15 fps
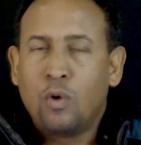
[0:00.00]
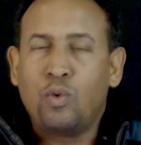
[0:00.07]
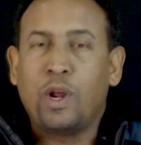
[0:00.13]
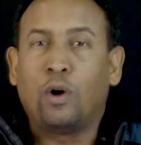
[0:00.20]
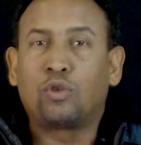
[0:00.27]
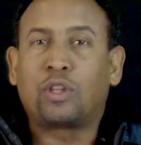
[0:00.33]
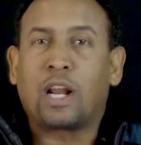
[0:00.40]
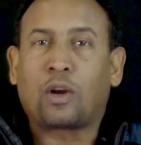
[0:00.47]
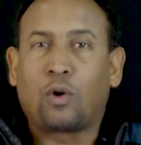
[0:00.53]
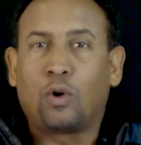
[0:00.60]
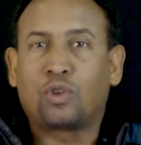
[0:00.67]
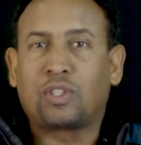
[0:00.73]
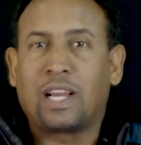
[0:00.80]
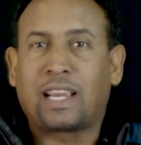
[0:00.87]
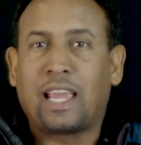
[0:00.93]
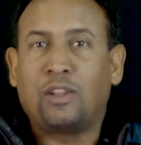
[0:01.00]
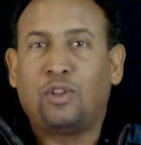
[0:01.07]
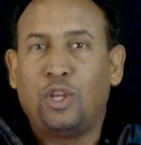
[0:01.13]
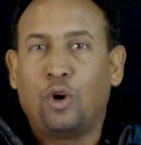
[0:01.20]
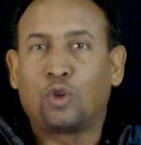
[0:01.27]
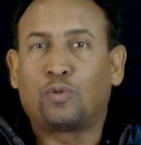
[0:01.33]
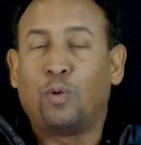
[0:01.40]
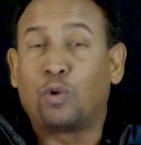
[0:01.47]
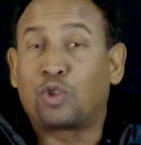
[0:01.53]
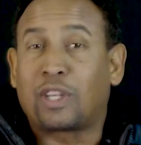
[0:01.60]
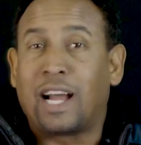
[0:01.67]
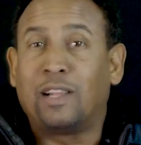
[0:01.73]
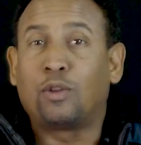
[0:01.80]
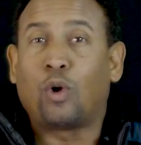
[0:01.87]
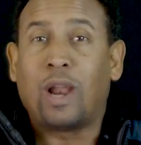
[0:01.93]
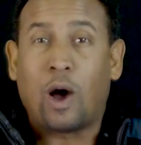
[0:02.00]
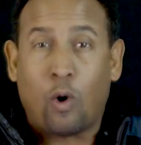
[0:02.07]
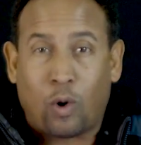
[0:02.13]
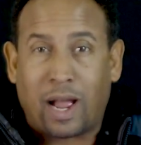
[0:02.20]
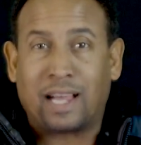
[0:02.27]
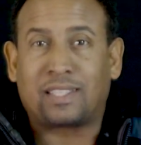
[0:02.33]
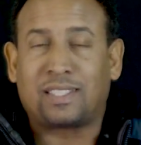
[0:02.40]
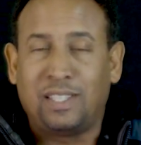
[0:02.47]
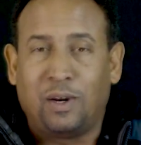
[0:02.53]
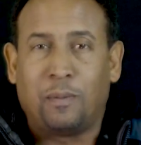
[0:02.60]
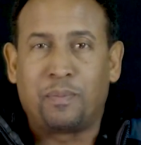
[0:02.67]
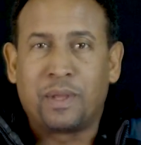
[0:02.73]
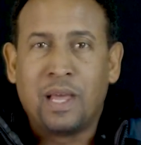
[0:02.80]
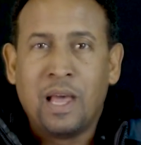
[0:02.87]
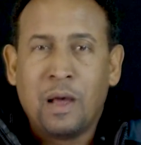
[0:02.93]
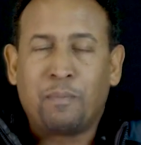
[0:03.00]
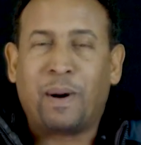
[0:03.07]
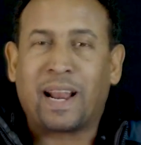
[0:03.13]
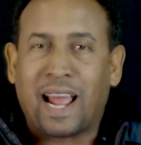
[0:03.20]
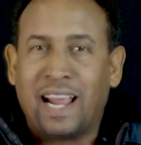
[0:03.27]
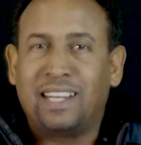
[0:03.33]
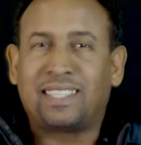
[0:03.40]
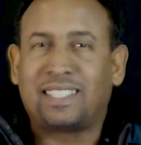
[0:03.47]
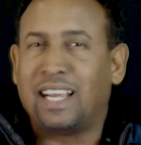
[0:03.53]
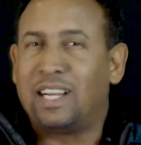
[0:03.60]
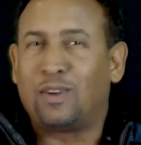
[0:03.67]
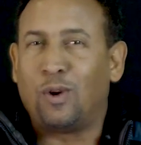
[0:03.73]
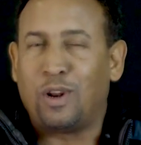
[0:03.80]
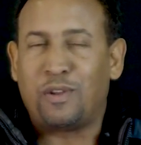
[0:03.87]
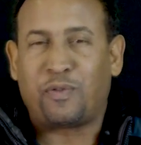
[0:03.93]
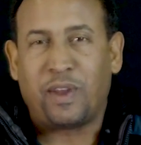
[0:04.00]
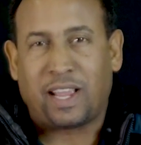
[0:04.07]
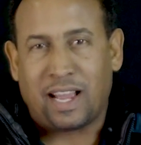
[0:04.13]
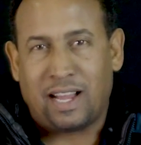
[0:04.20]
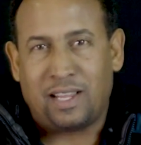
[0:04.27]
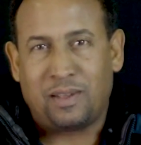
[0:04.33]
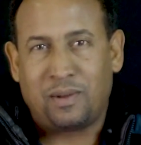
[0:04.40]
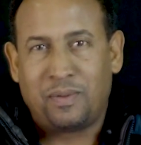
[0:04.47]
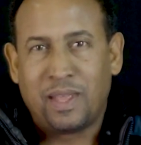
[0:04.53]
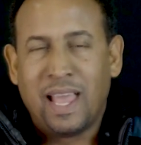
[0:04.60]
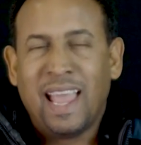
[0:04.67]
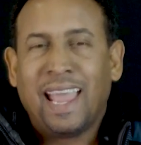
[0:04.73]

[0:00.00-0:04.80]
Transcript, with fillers: no es otra cosa que Dios buscando la ocasión para Él ser glorificado?